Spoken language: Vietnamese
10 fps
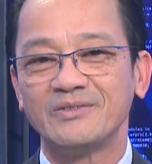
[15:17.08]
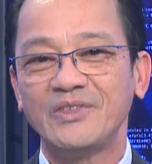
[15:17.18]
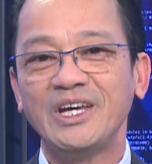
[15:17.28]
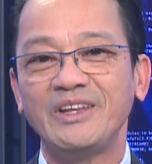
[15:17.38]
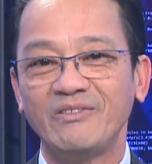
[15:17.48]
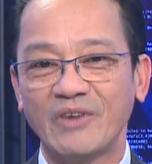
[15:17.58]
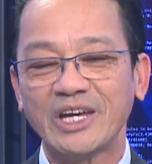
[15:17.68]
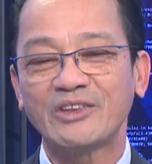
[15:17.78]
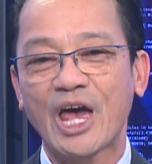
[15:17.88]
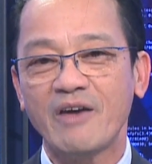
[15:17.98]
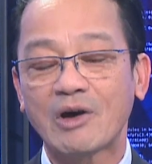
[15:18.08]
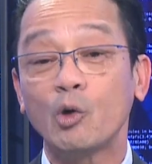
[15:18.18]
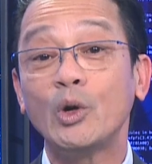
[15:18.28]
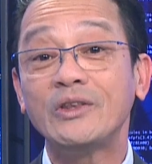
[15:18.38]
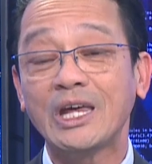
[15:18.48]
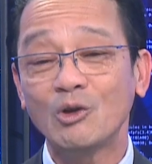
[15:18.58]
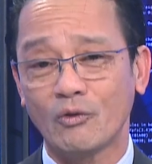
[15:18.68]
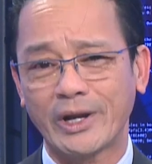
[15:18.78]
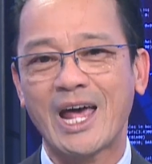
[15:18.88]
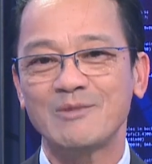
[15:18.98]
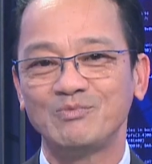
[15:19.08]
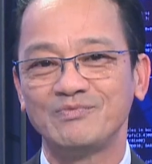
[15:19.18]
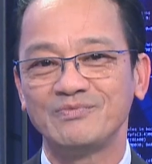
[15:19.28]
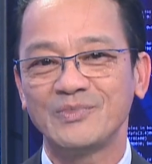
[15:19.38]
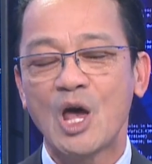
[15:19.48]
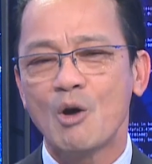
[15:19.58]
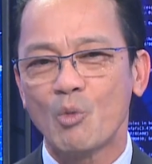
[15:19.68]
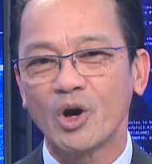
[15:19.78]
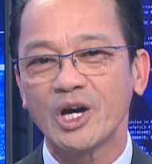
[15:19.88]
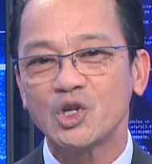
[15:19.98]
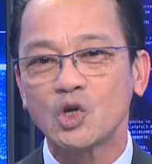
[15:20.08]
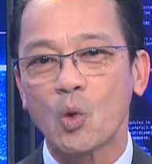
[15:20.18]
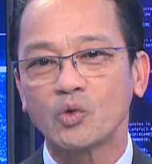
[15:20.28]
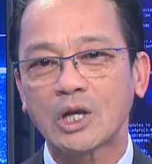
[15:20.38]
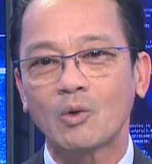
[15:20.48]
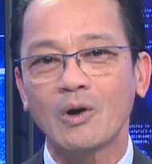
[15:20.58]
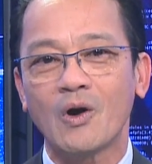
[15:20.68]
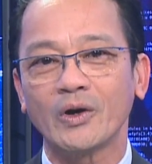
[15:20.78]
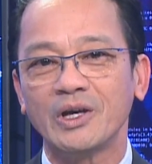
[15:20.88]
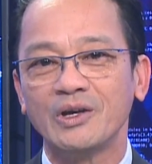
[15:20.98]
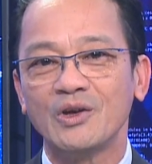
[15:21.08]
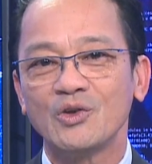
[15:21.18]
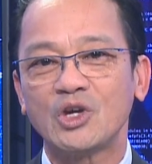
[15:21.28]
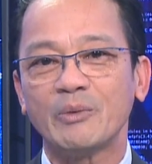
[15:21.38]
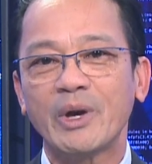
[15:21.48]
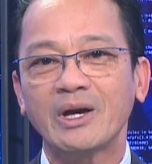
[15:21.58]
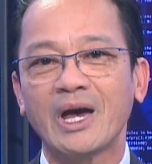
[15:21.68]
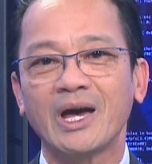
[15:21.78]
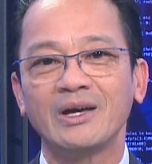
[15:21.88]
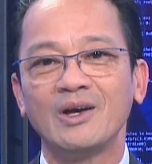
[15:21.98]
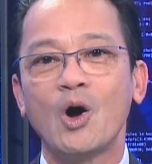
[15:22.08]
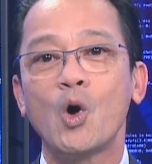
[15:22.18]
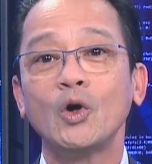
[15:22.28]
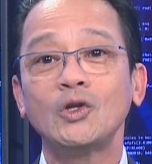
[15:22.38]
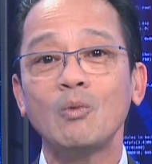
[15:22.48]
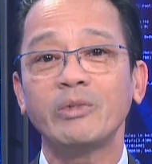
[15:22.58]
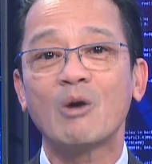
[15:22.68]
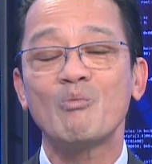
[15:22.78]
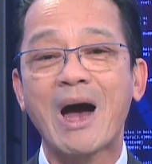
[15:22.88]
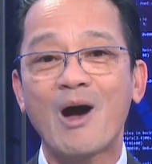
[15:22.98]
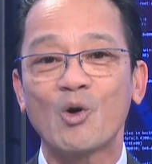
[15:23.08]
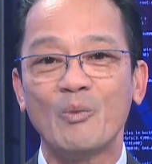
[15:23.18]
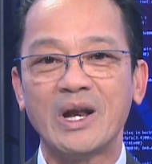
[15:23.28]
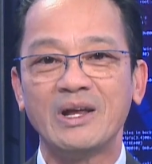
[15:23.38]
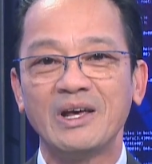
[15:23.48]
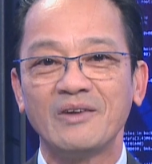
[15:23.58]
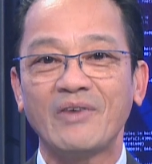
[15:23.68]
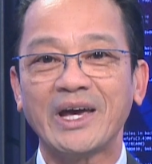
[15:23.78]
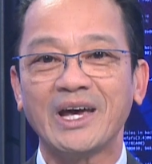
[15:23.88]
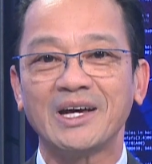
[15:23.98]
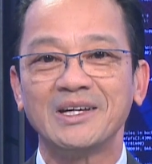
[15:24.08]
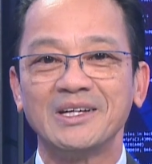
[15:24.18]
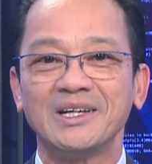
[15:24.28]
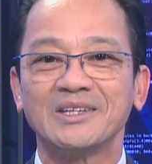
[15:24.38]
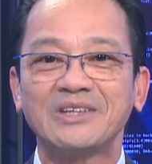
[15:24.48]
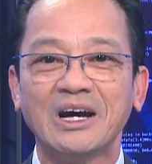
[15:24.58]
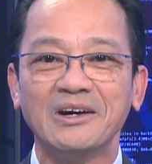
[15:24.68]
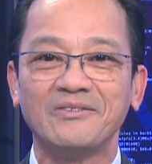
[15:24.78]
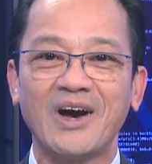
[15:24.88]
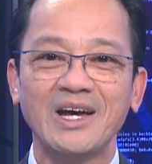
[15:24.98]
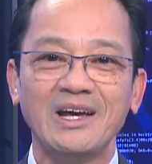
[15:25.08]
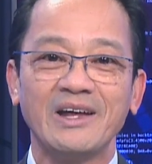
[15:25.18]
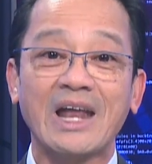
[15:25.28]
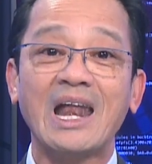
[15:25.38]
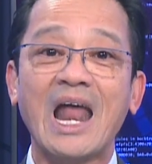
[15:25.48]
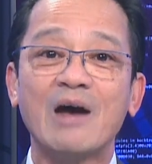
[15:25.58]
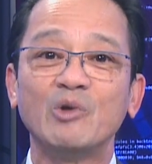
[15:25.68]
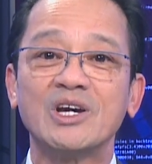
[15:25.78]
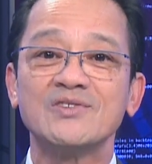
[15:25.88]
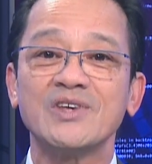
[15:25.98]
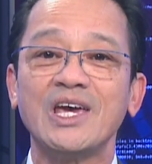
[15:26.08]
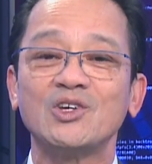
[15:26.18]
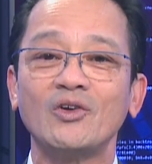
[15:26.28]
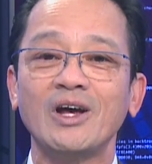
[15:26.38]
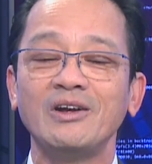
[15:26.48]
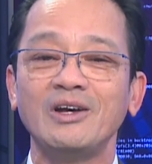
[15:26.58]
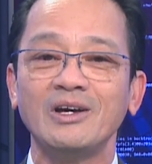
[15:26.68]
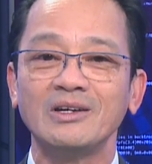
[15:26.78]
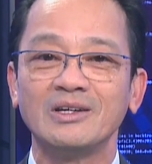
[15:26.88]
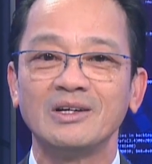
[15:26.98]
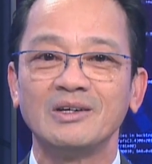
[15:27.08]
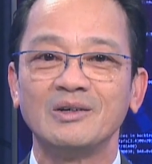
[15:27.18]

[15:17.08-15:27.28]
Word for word: vì vị thế và cái uy tín của Việt Nam. Một người chủ tịch quốc hội chỉ biết uh, hối thúc đồng bào của mình phải uh, tự vấn đã làm được gì cho đất nước.